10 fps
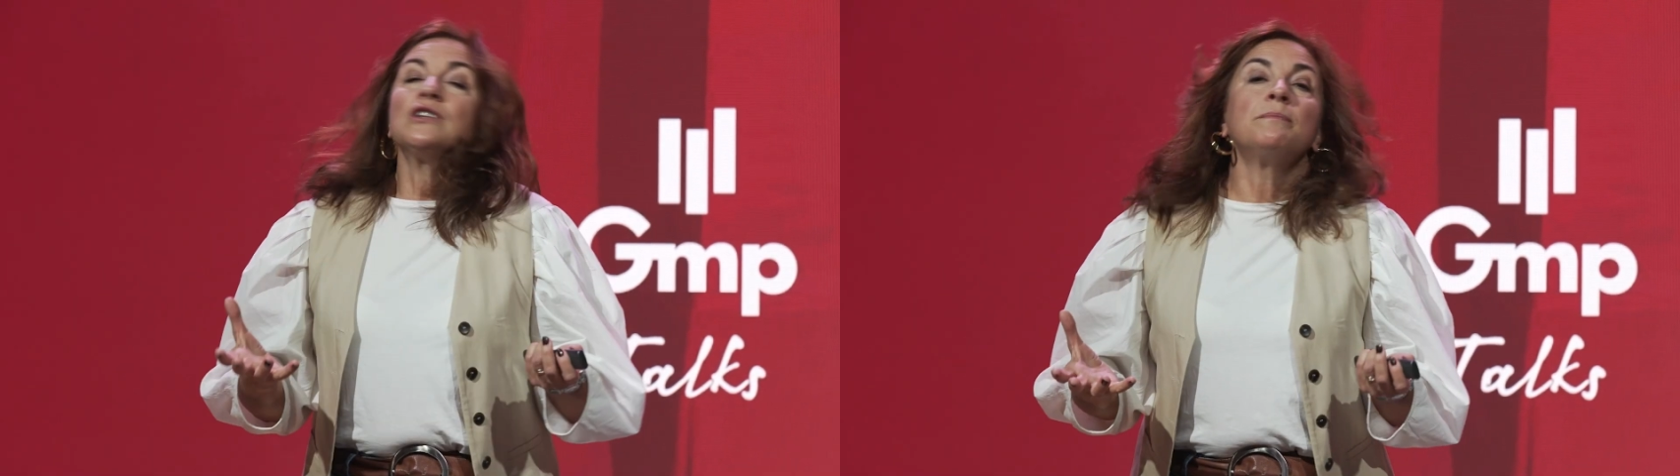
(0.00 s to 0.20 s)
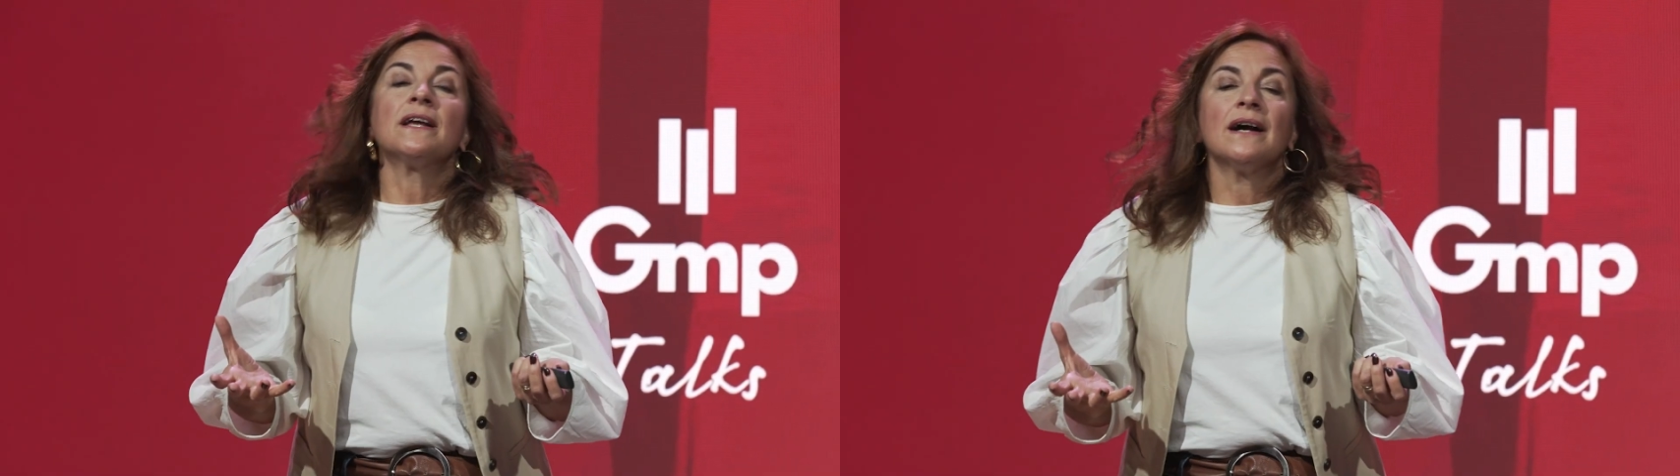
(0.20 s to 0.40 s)

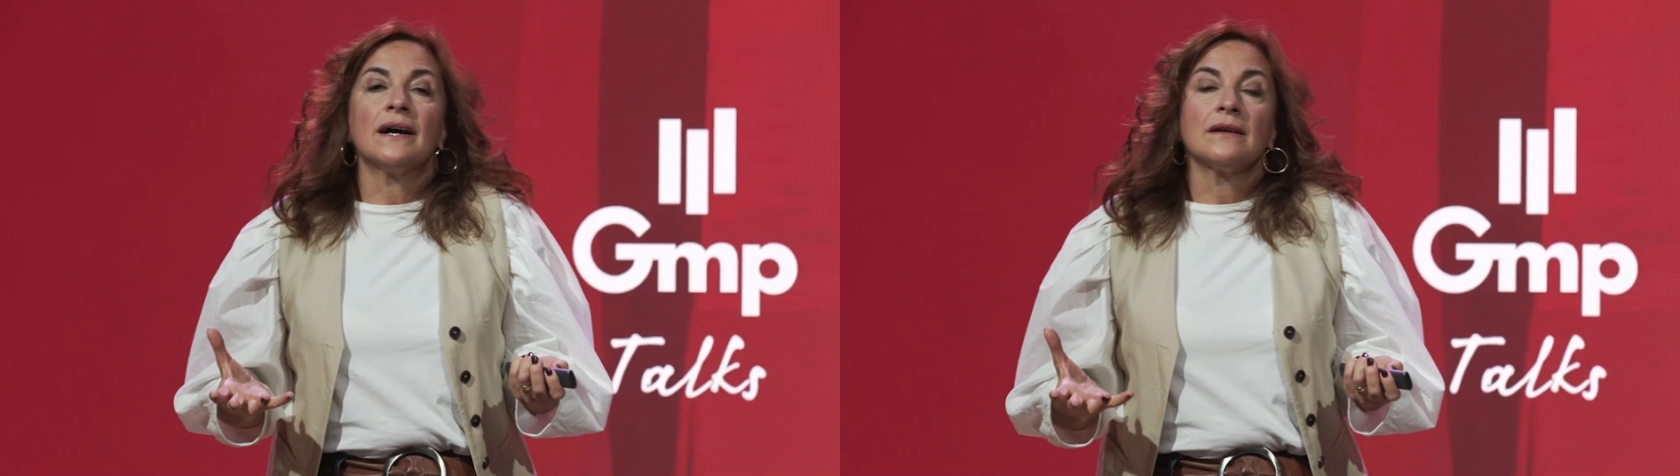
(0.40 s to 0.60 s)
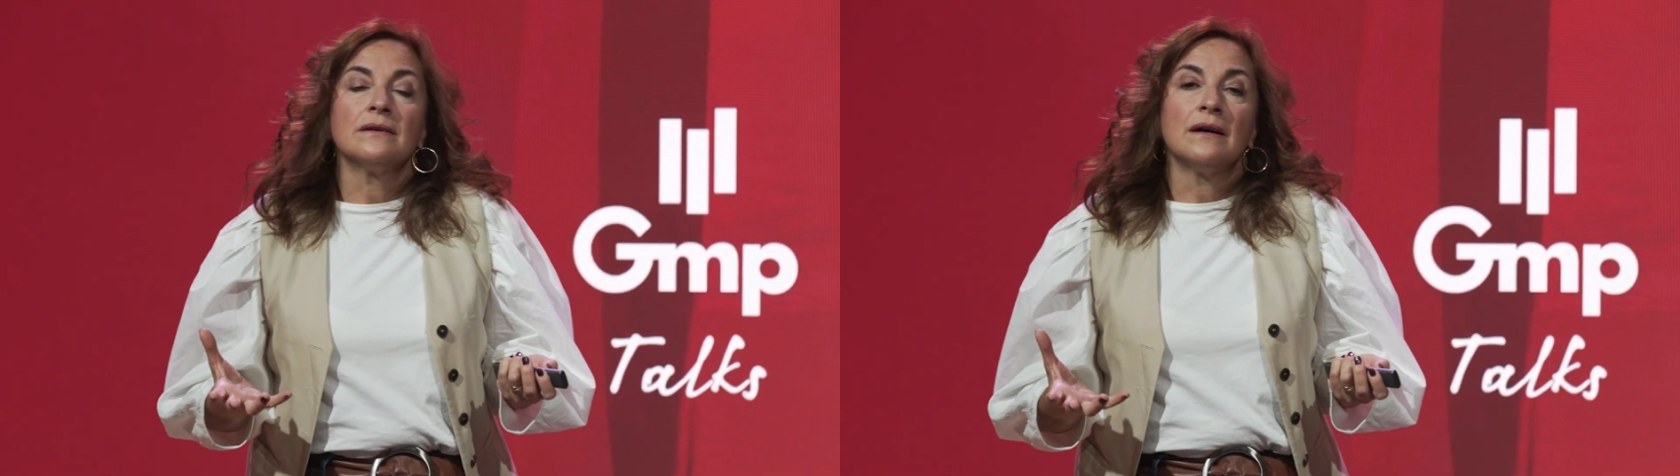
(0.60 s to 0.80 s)

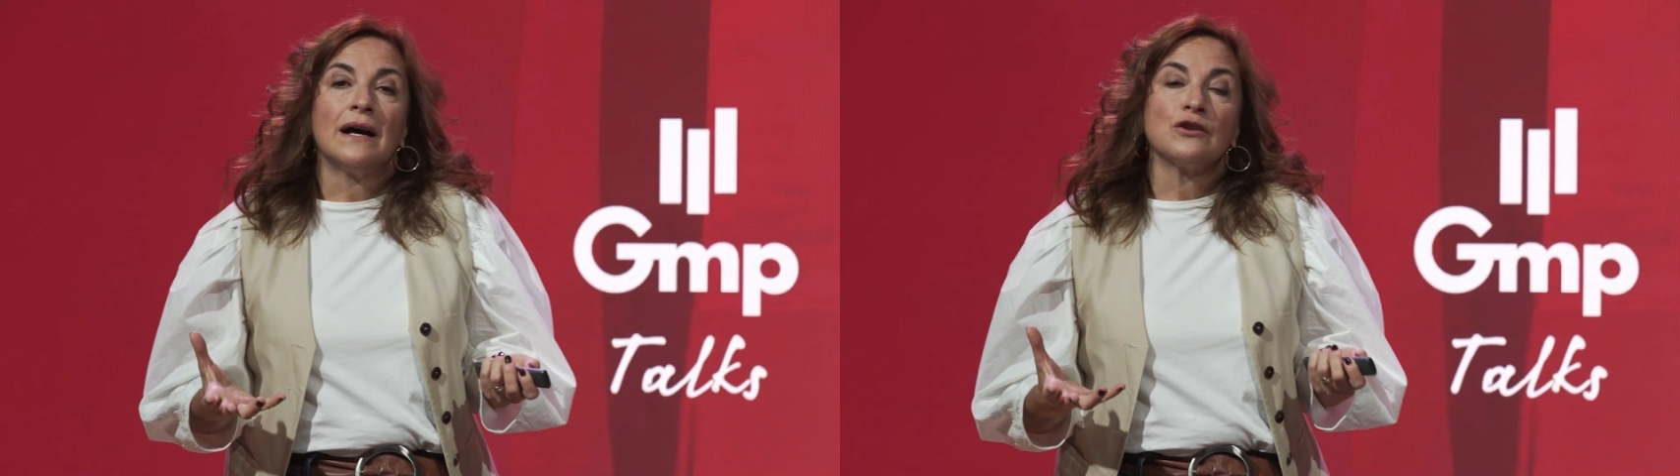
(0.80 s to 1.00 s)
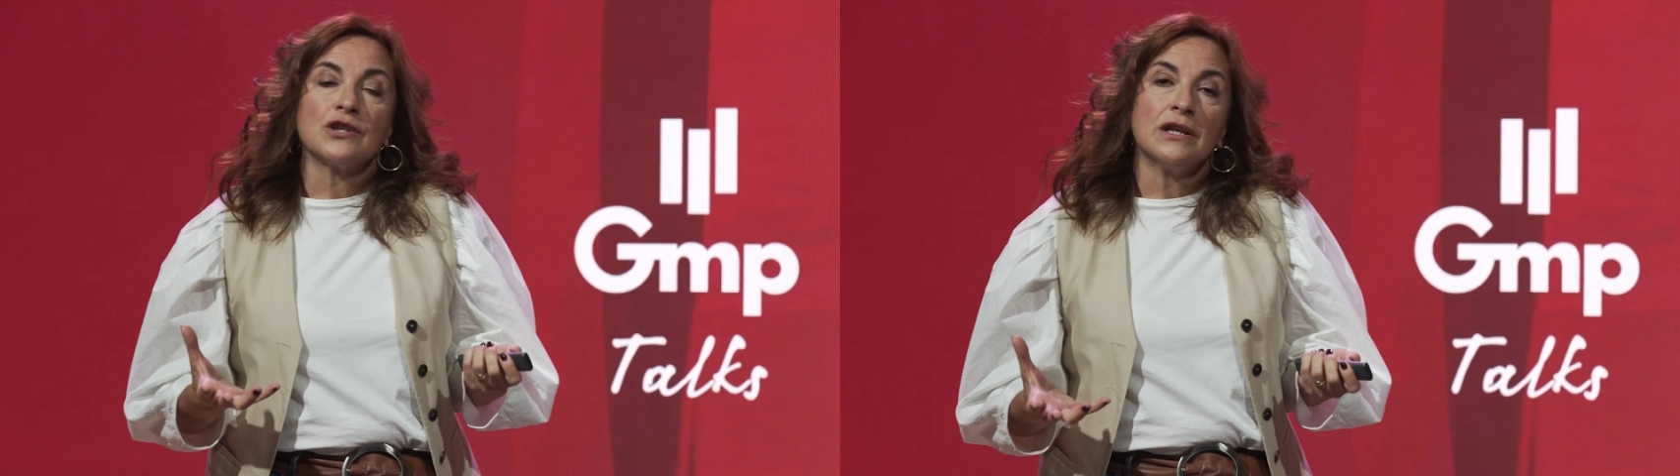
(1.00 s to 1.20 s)
implicar a
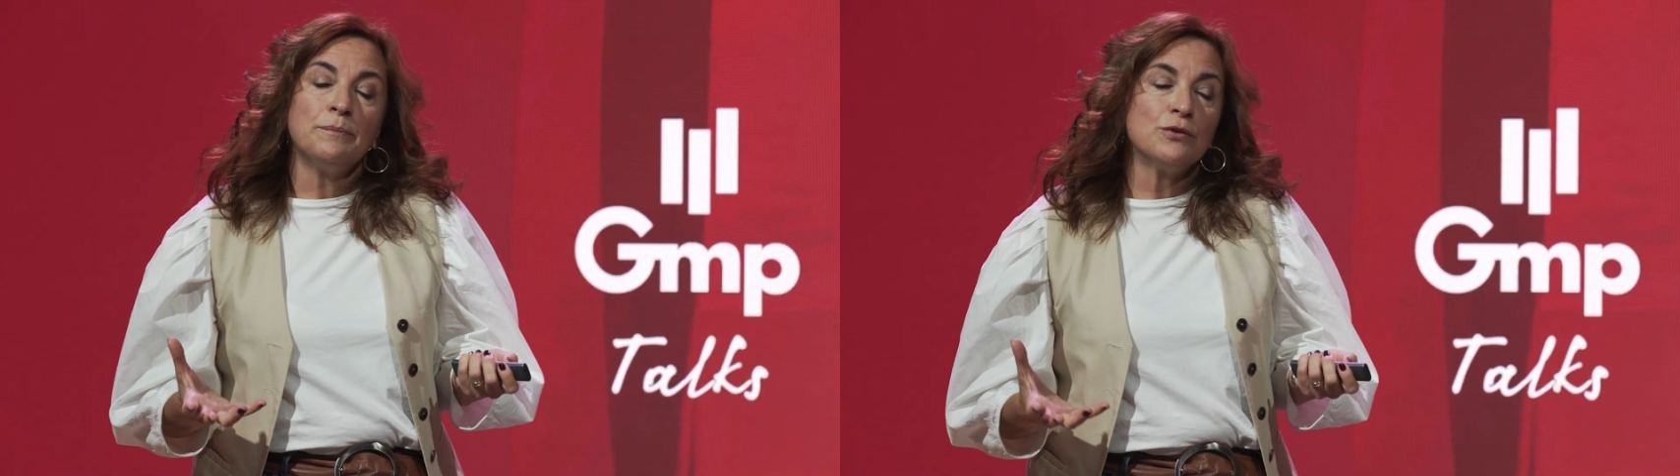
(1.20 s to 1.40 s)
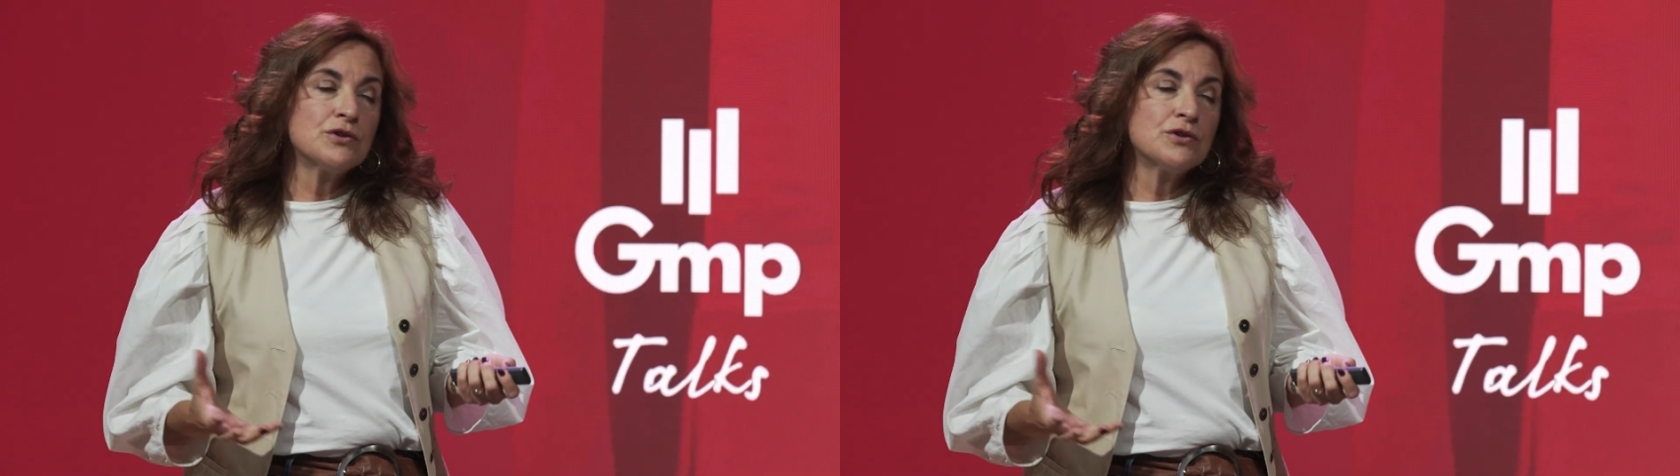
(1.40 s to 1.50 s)
los equipos,